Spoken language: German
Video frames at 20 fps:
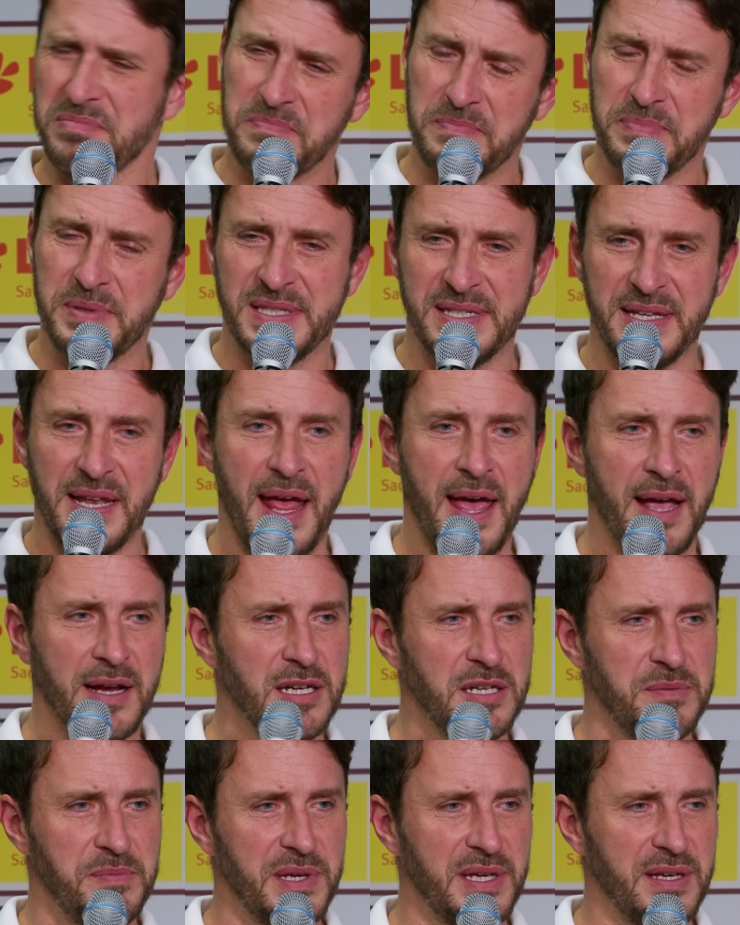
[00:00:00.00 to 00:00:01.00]
Ein bisschen
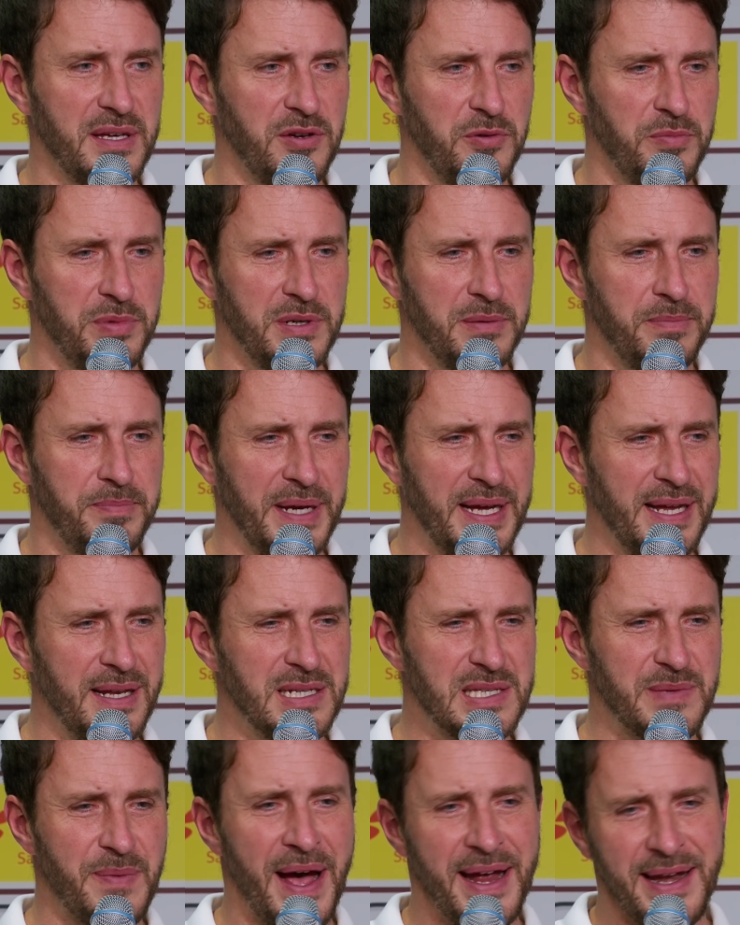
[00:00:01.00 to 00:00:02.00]
ärgere ich mich über
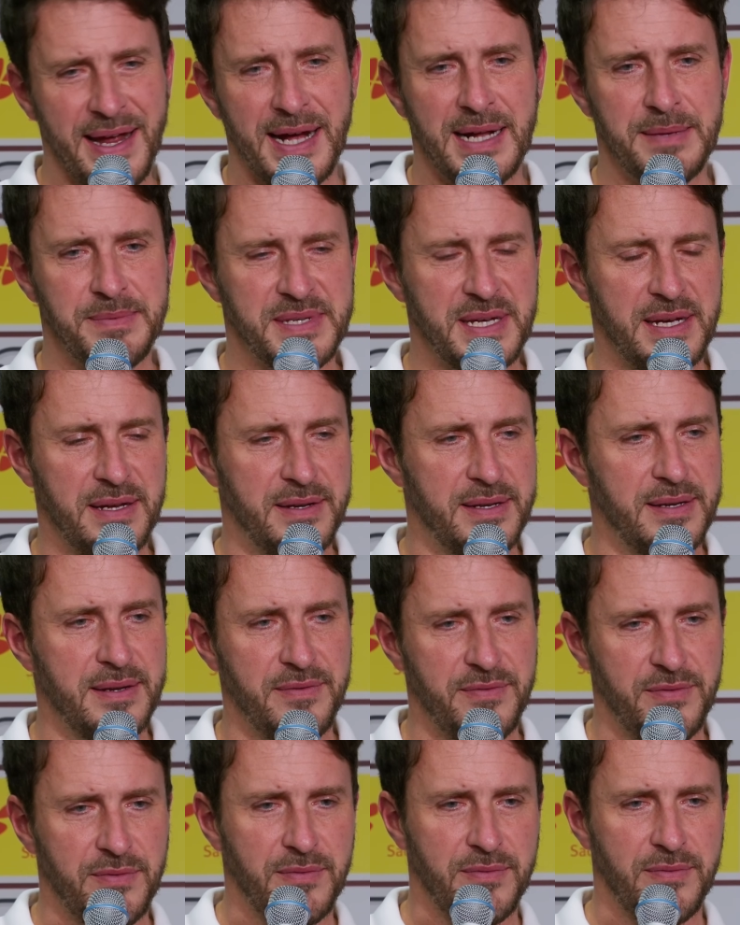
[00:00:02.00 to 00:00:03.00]
Beginn zweite Halbzeit,
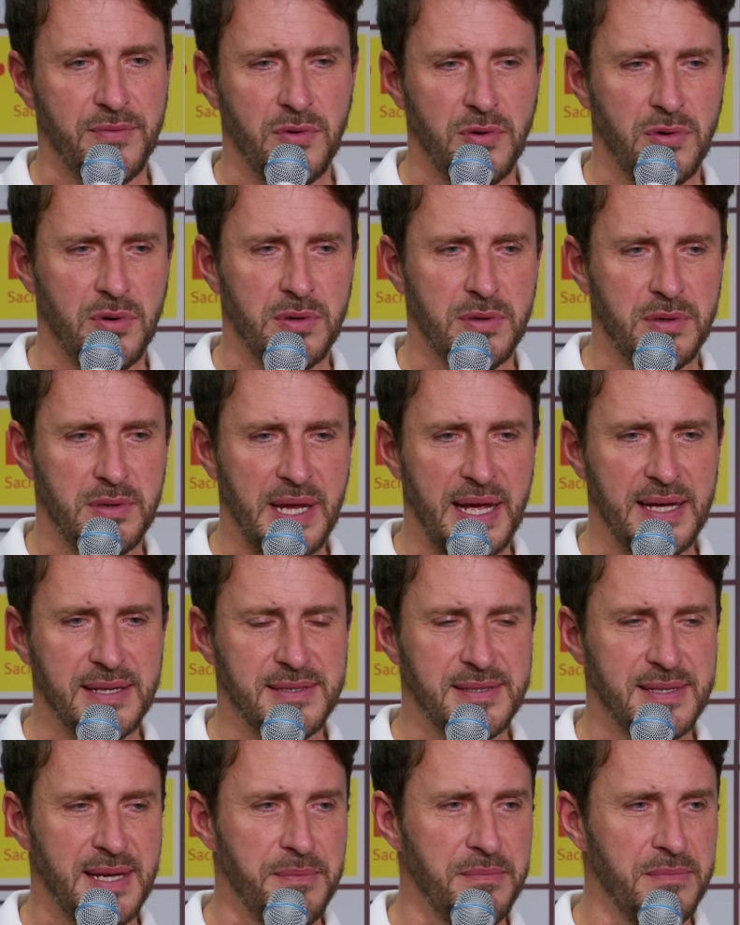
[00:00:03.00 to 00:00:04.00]
wo der
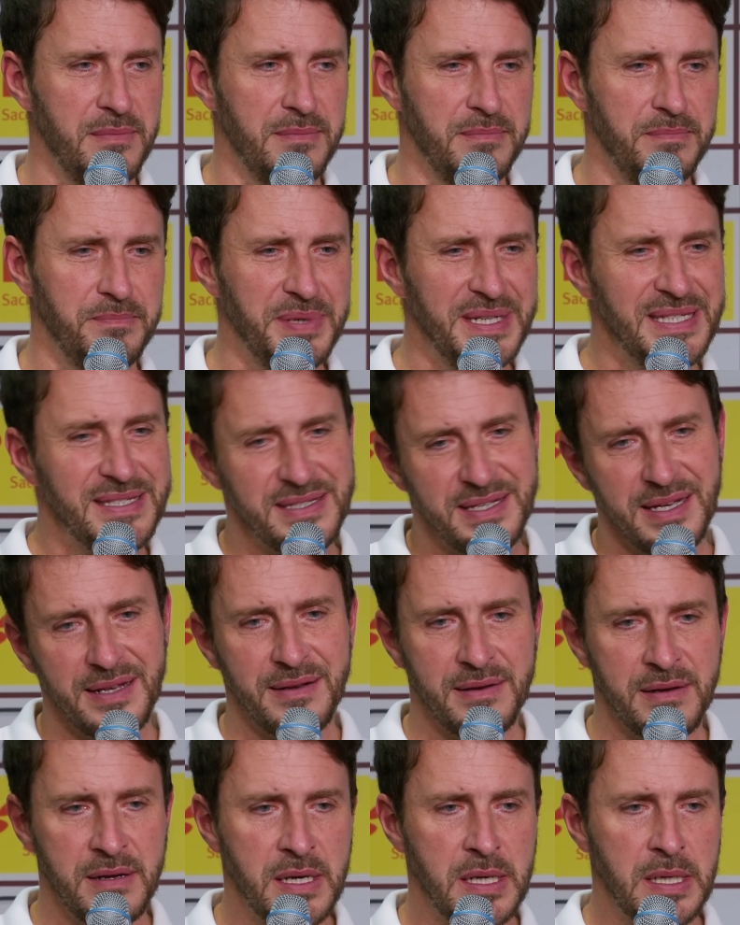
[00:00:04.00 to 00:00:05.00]
SCM ein
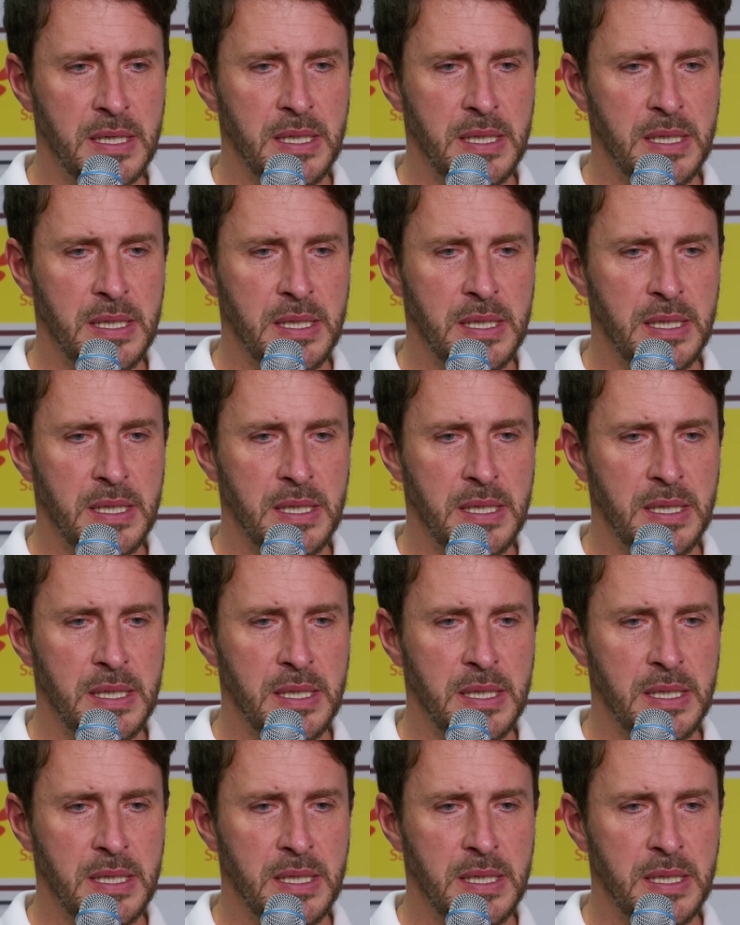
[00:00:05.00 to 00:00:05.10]
bisschen